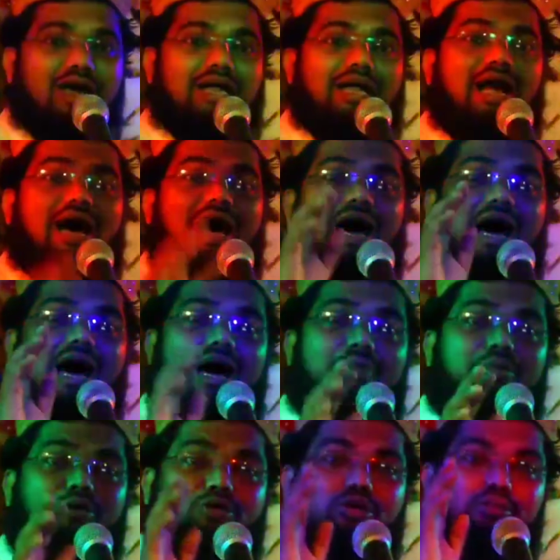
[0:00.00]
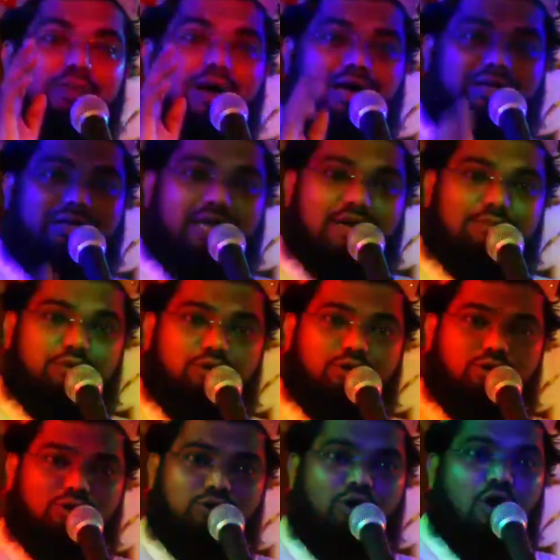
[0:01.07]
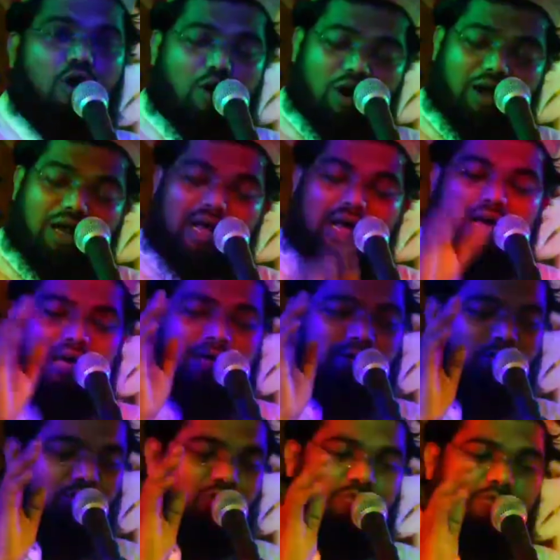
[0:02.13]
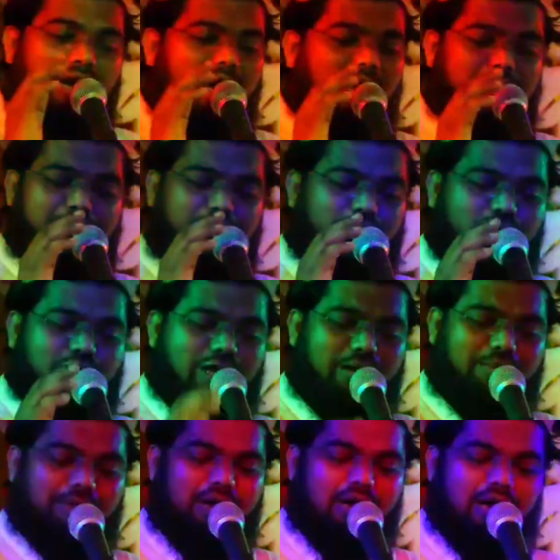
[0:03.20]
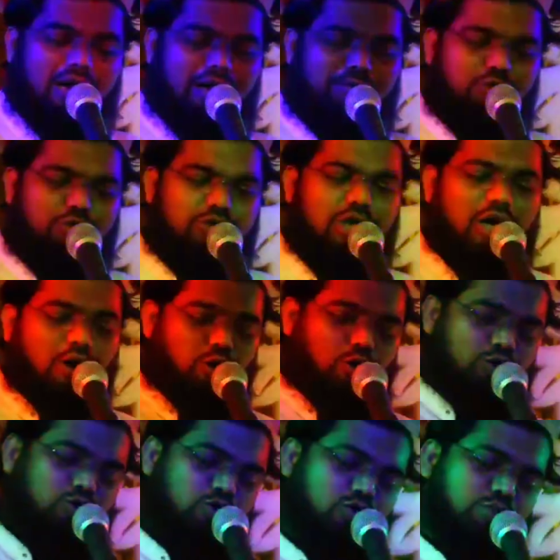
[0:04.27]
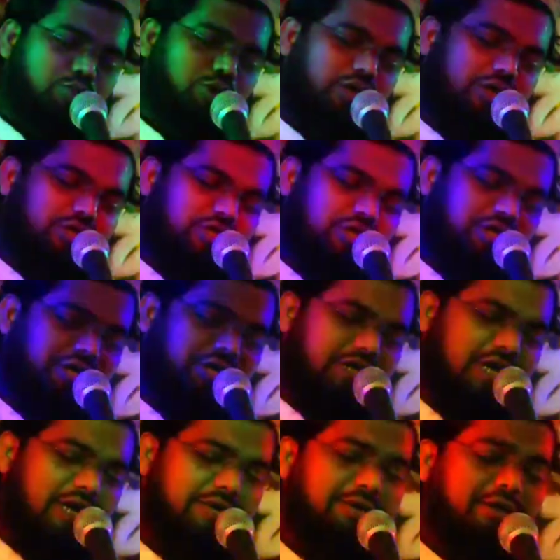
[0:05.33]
লা আবুদু মা তাবুদুন ওয়ালা আনতুম আবিদুনা মা আবুদ রাসূল বলেছেন এটা